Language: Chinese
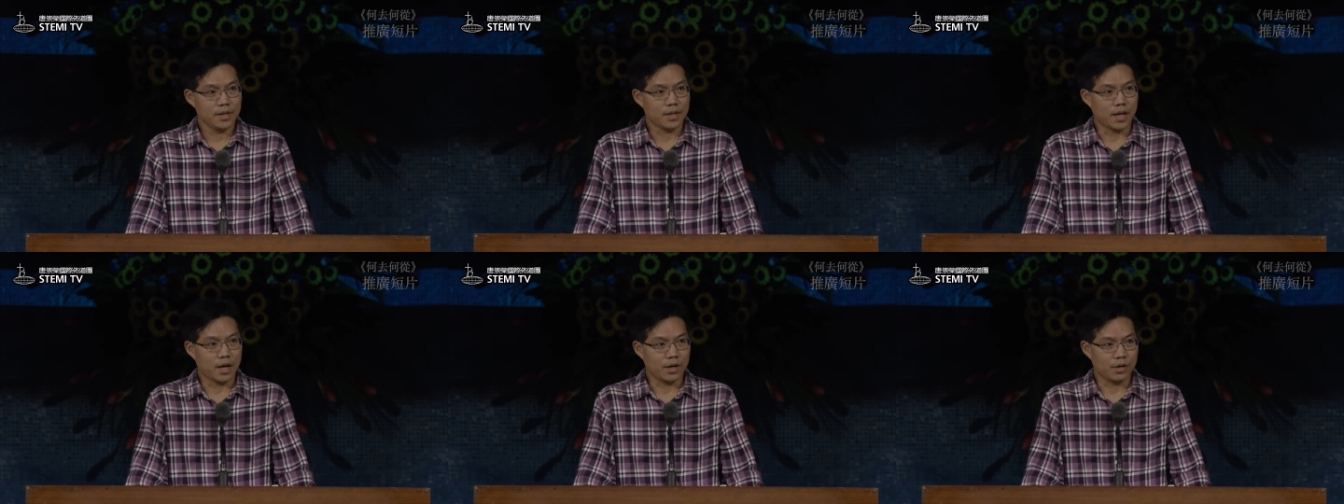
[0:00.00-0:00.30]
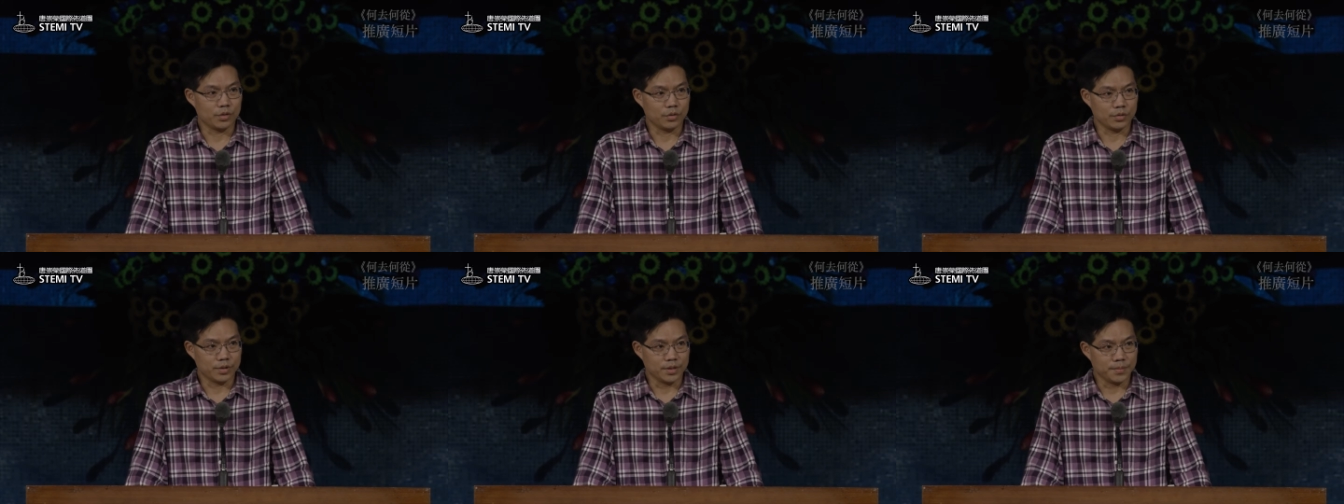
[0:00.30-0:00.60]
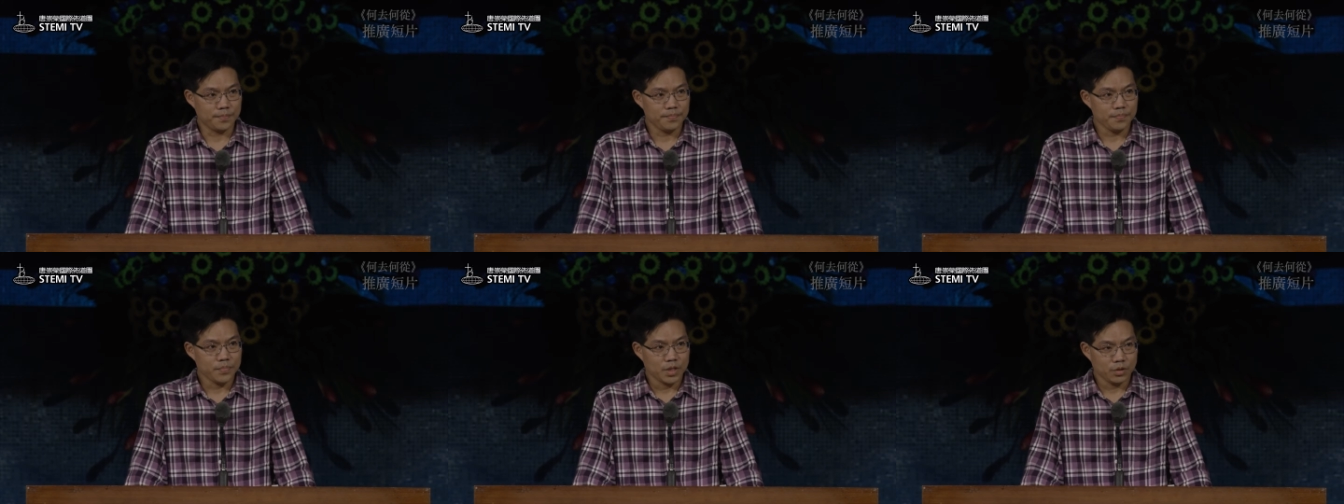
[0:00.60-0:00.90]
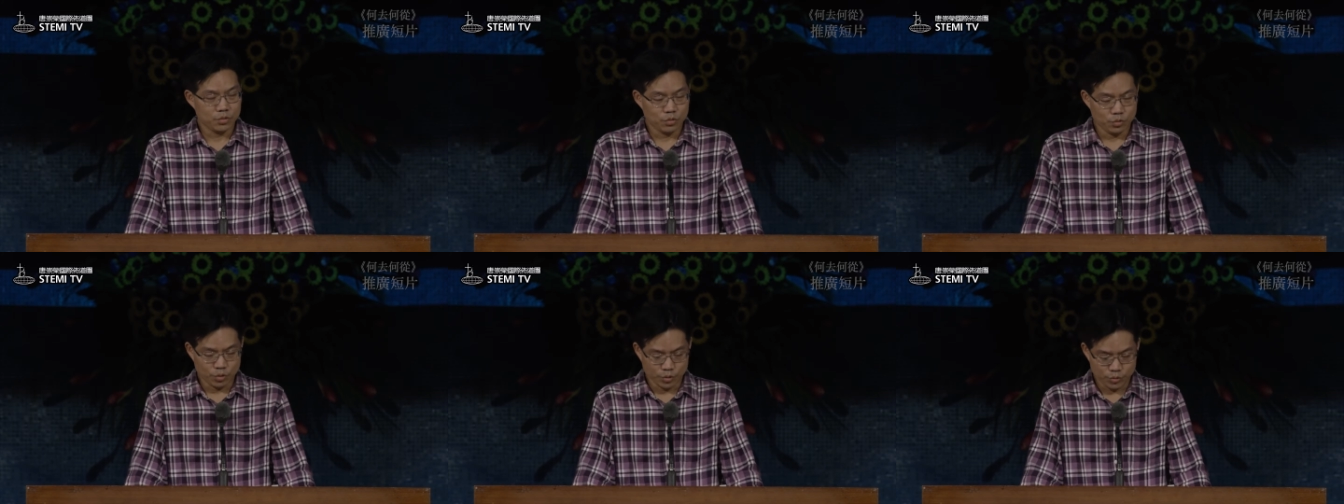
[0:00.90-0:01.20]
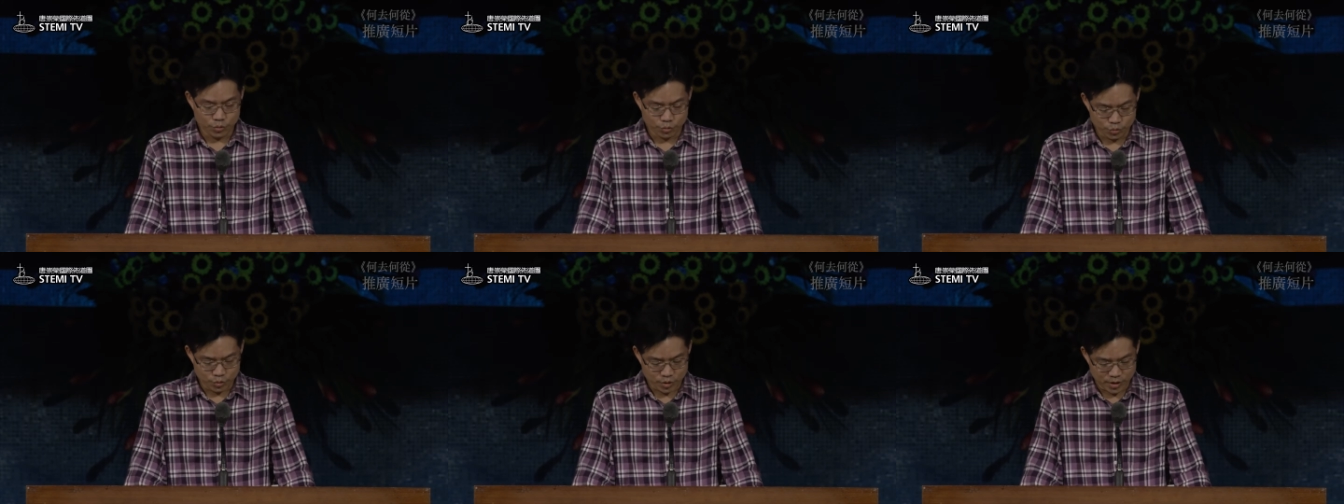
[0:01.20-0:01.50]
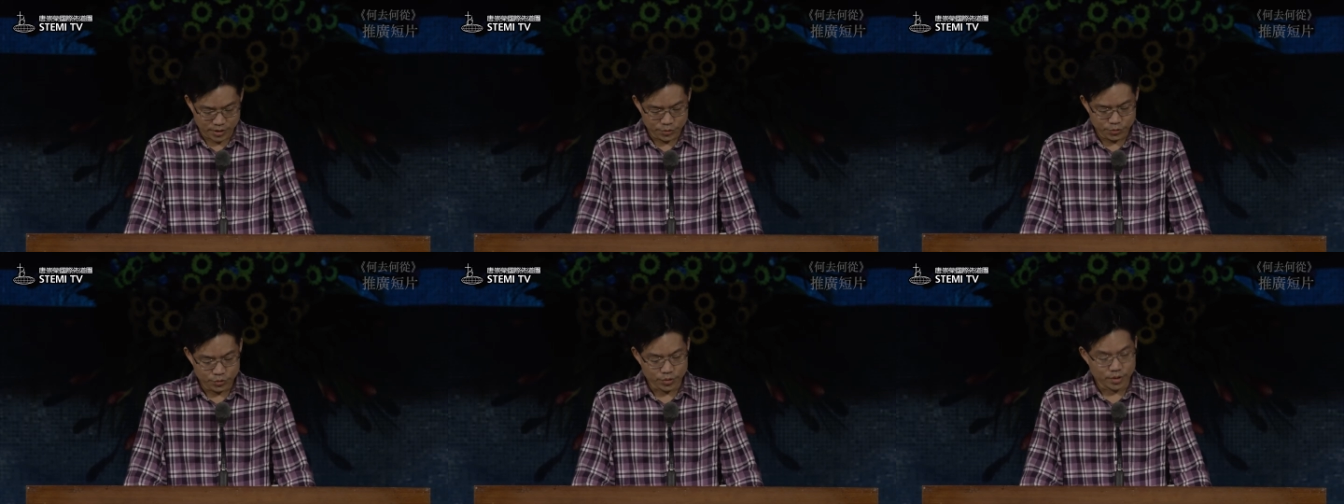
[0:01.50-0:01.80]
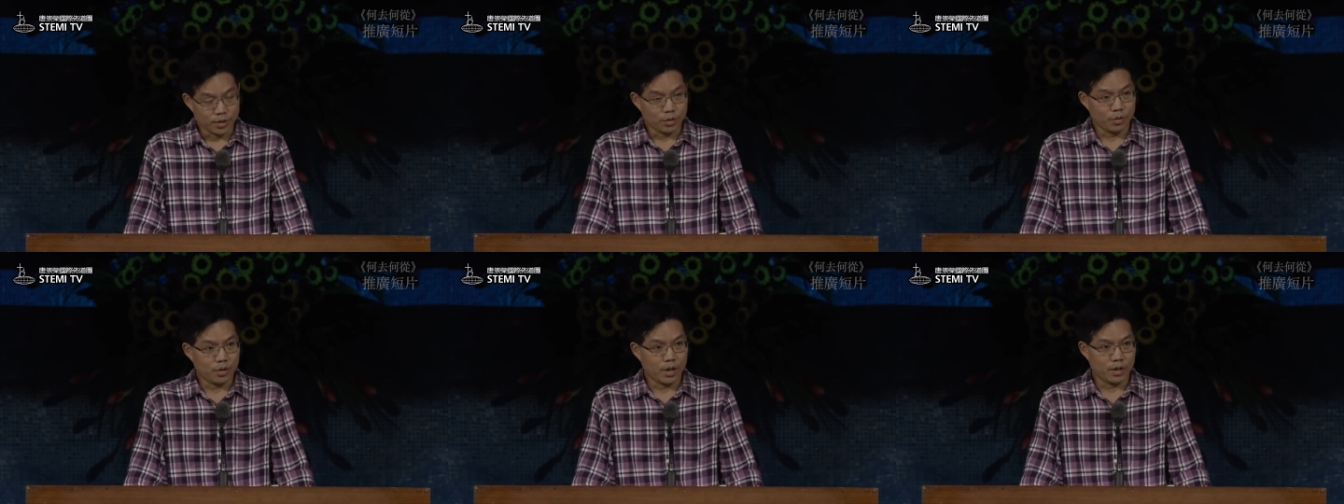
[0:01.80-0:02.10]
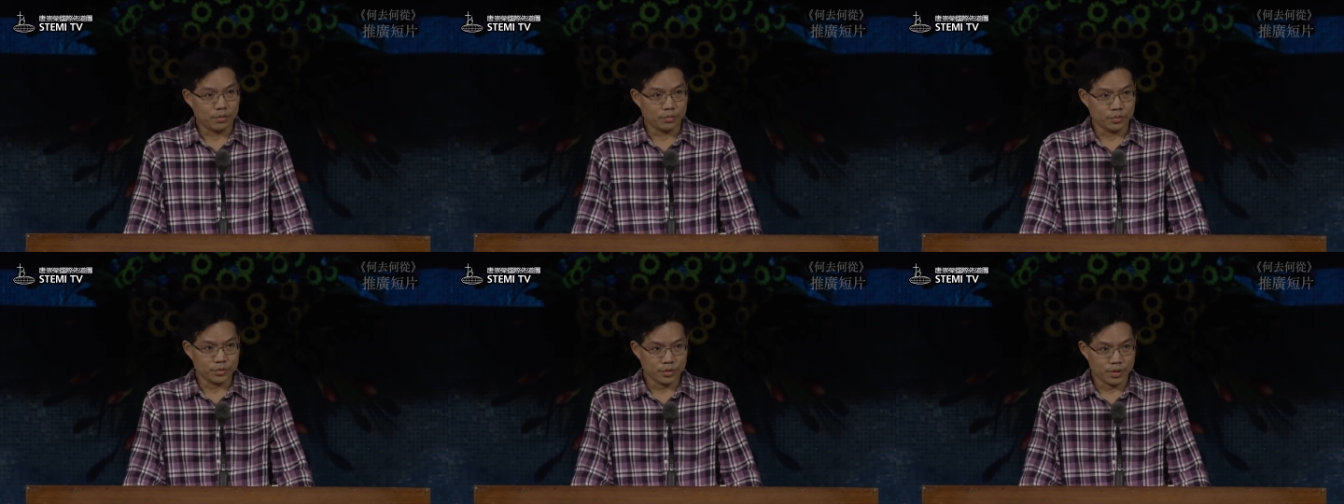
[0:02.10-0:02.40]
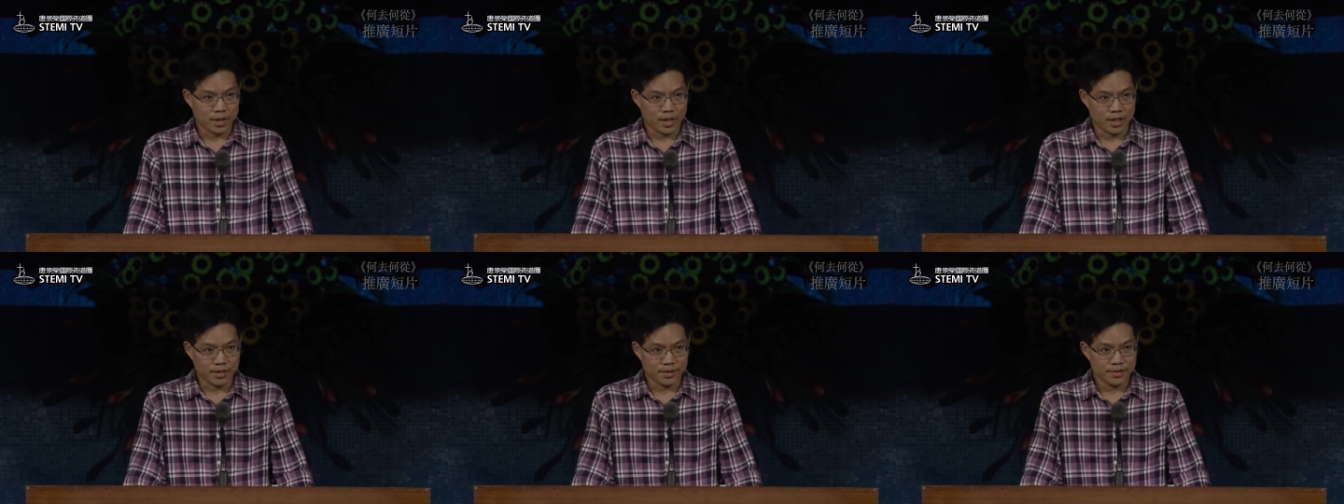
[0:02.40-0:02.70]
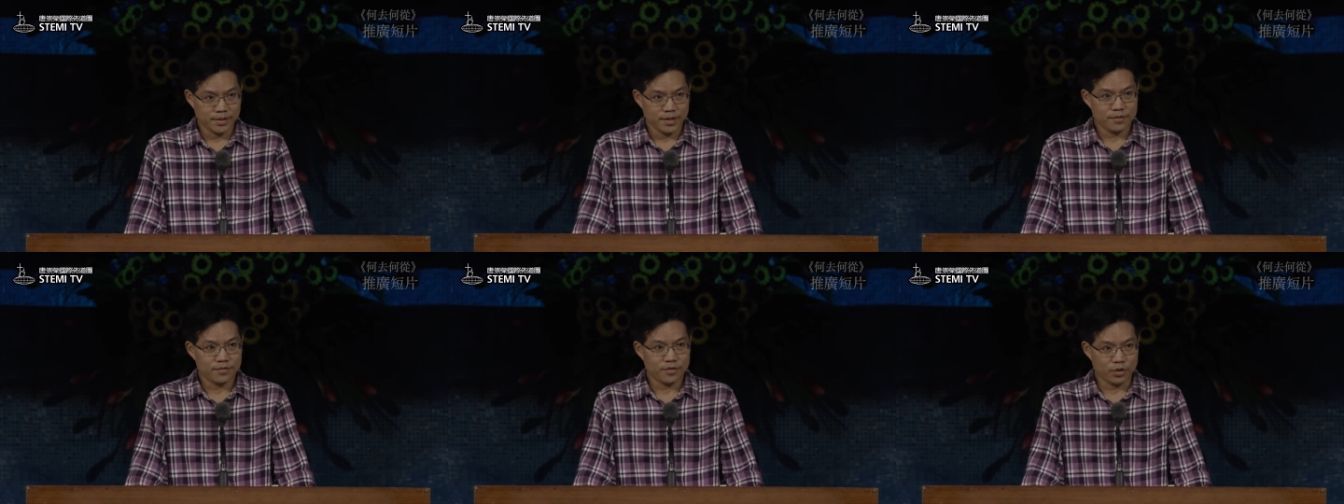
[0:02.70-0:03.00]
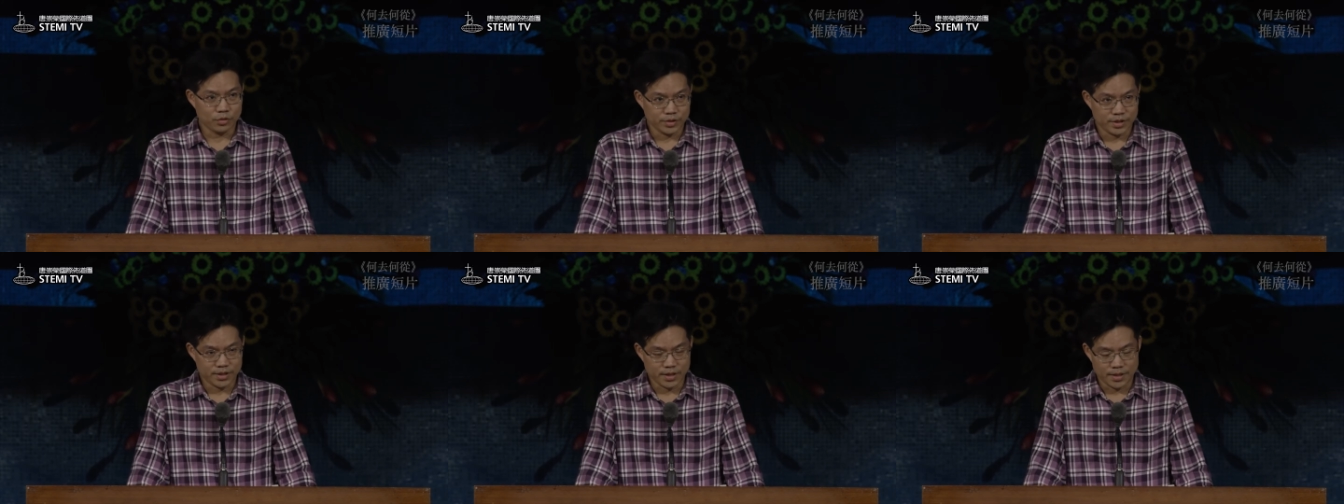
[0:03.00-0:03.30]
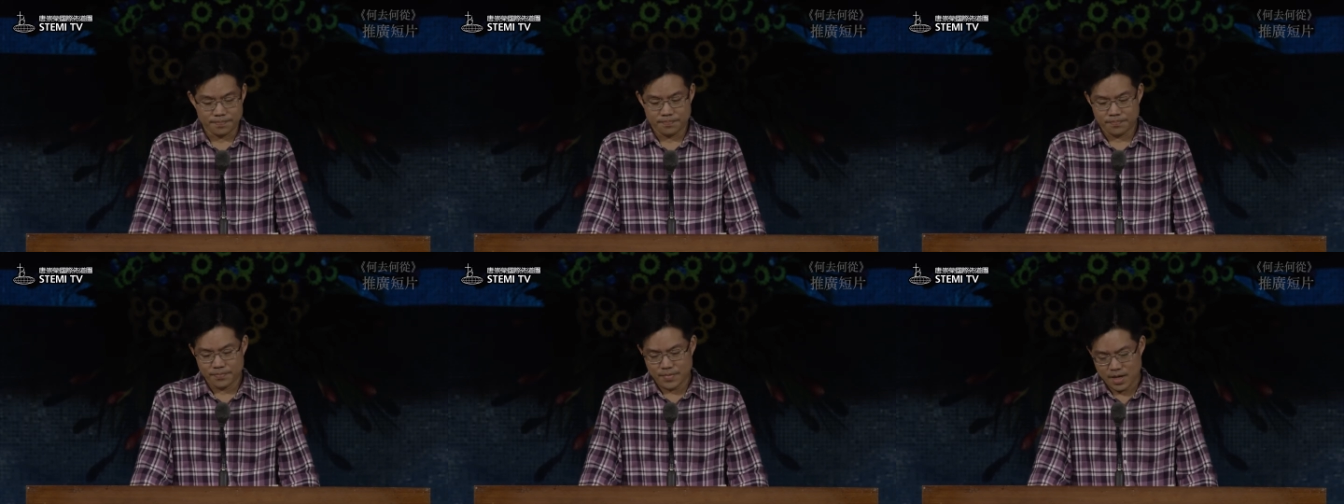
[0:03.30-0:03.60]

然后呢，如果主卷选的话，我就来奉献。